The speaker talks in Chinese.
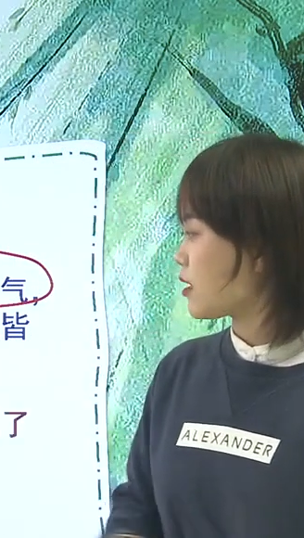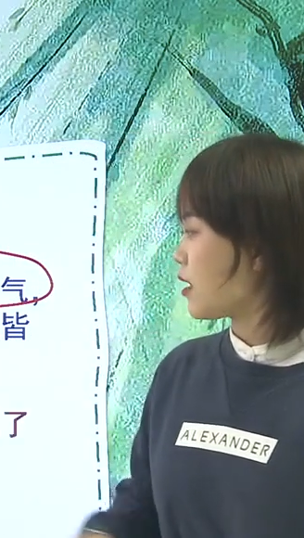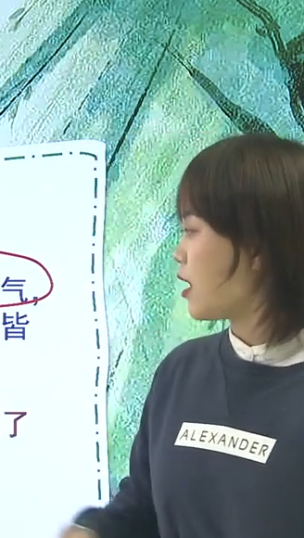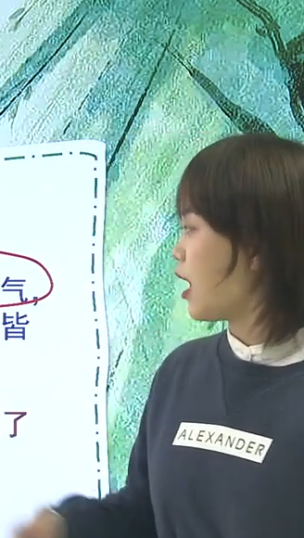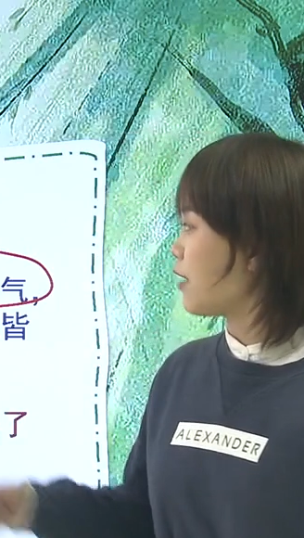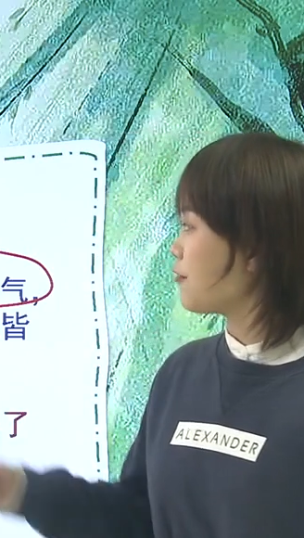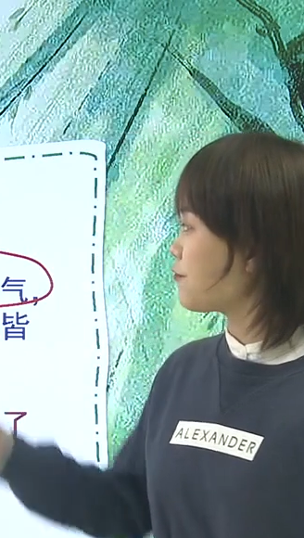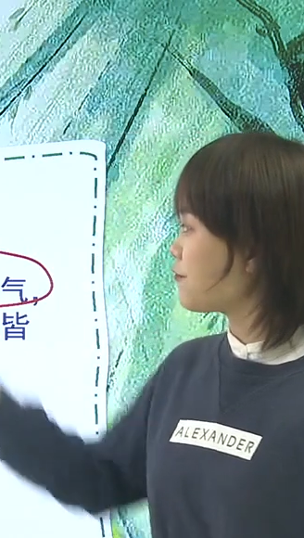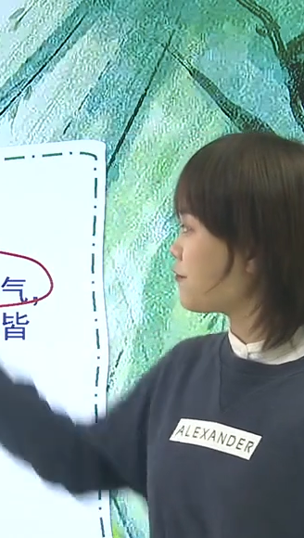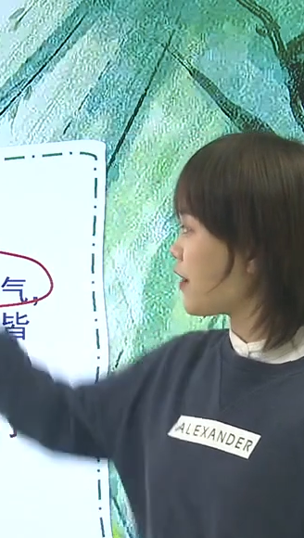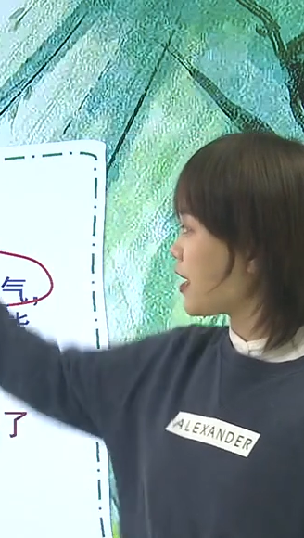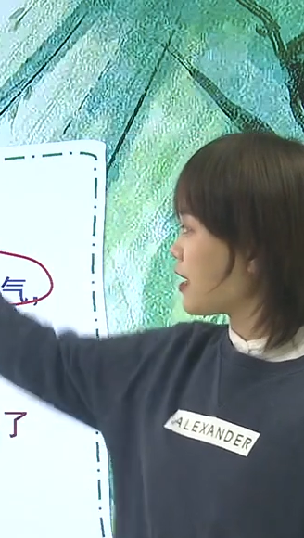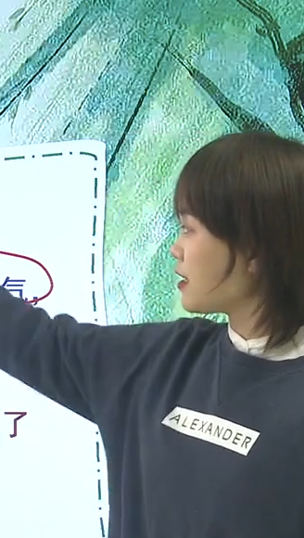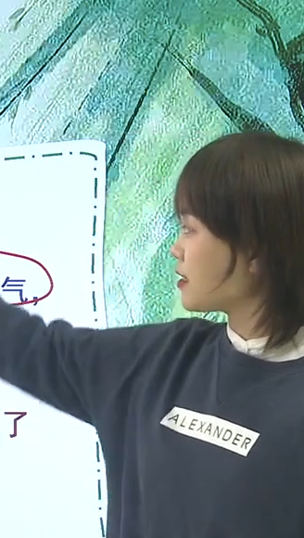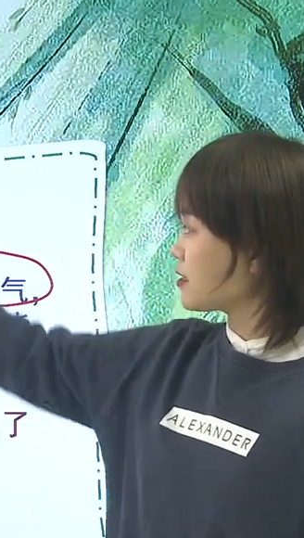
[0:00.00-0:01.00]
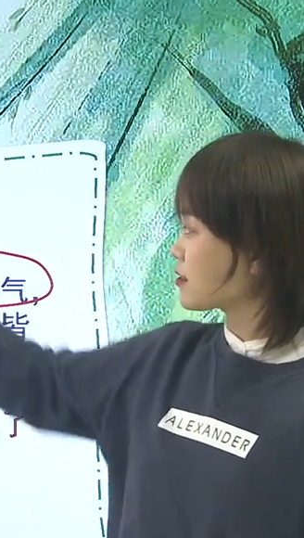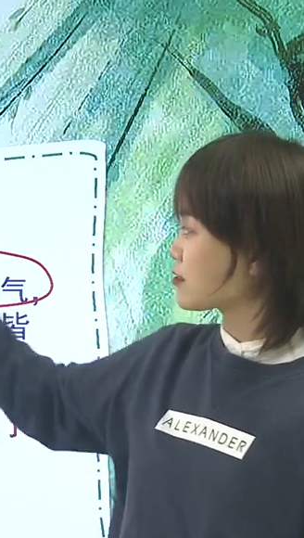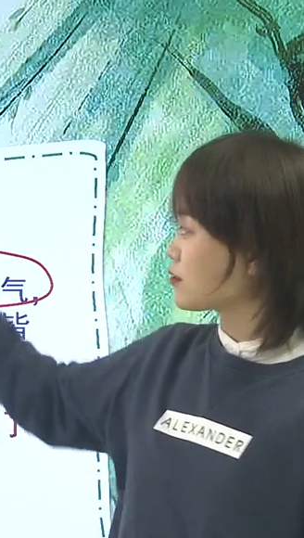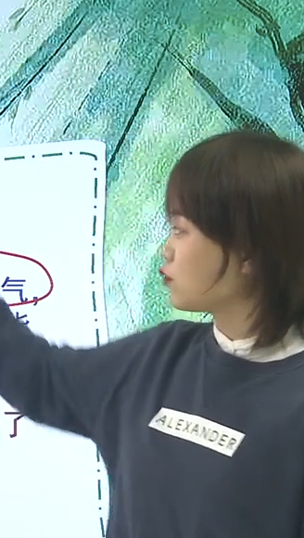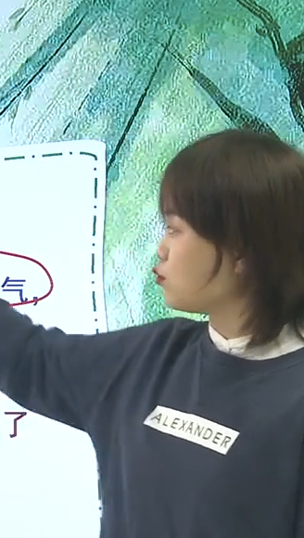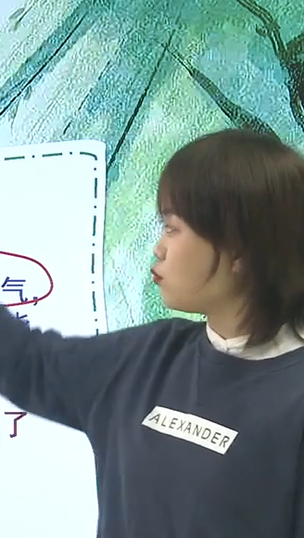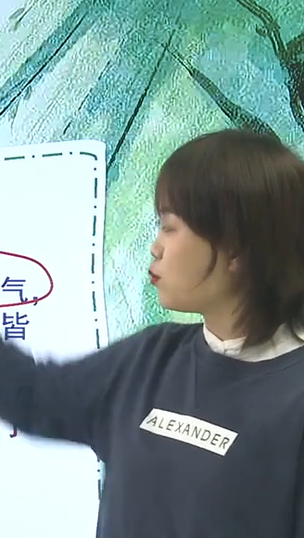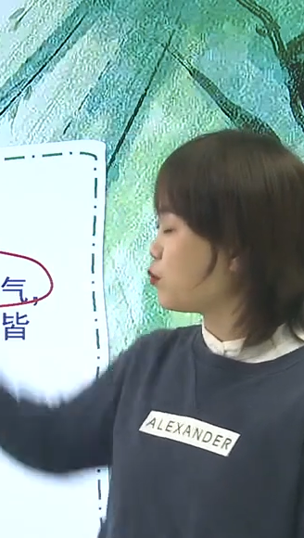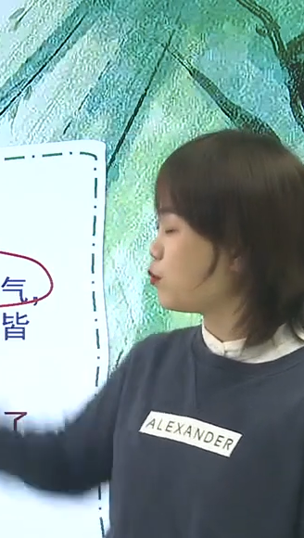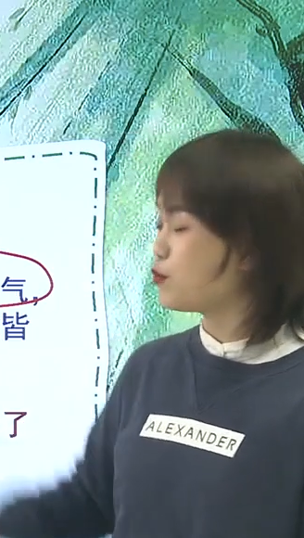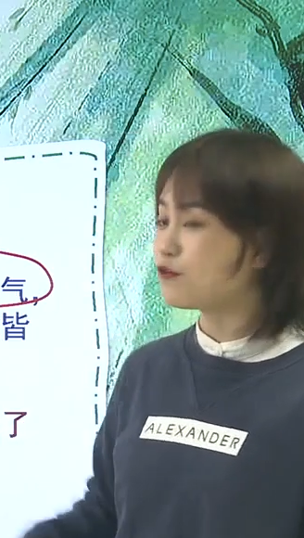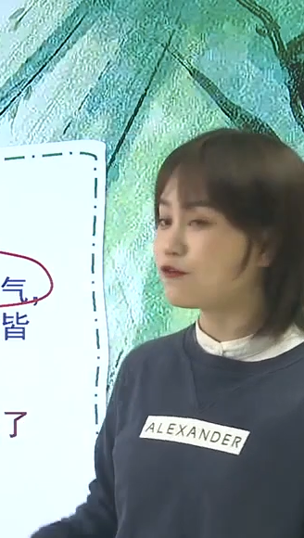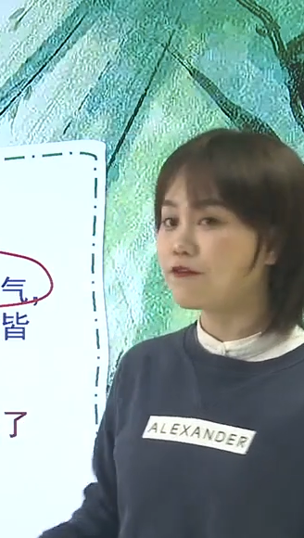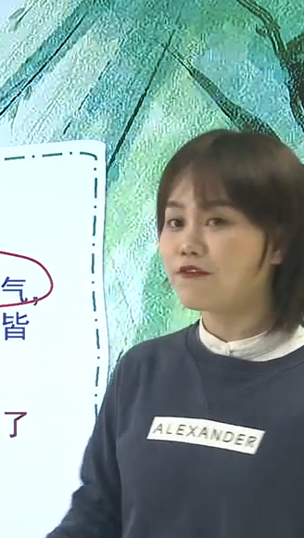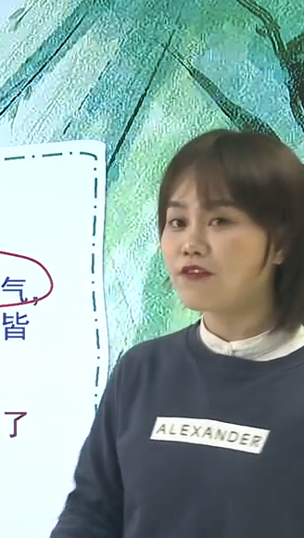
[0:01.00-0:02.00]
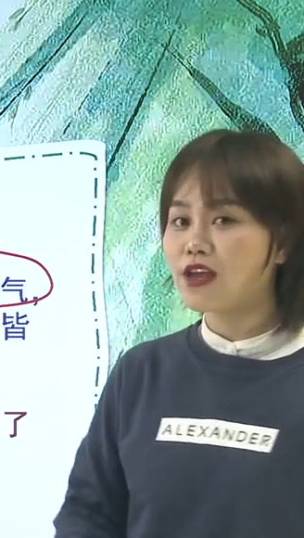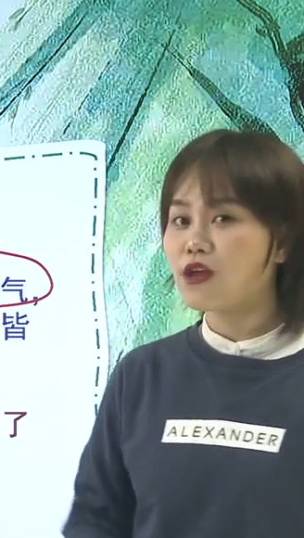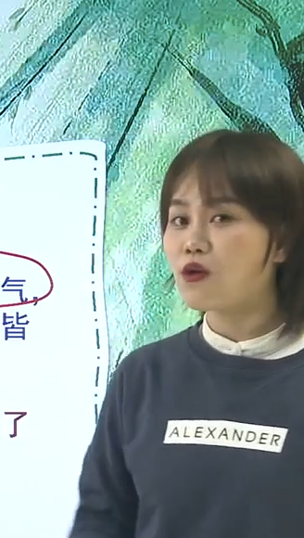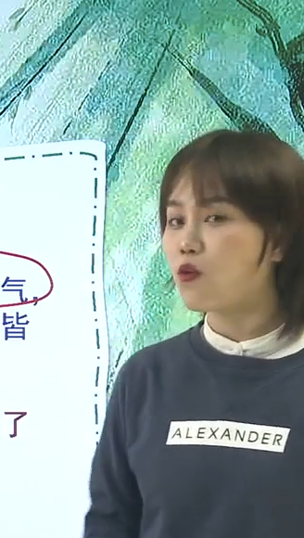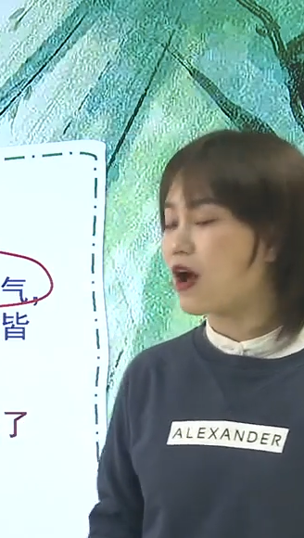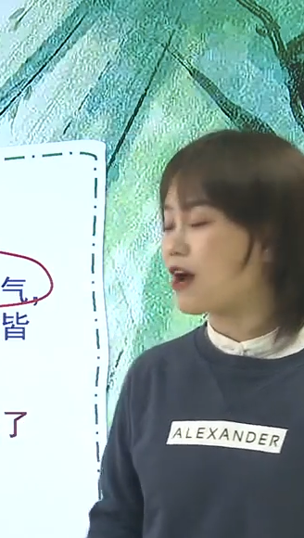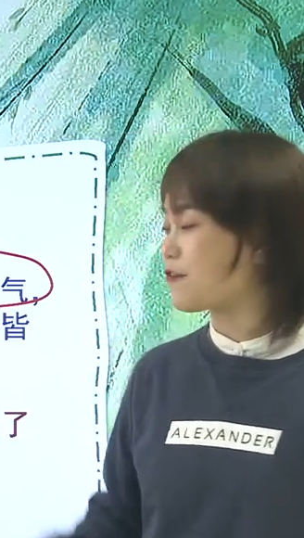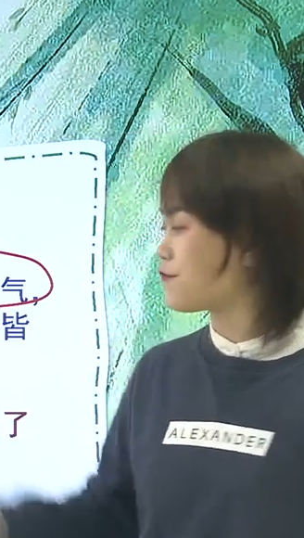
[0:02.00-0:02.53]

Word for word: 好，飞无不飞花，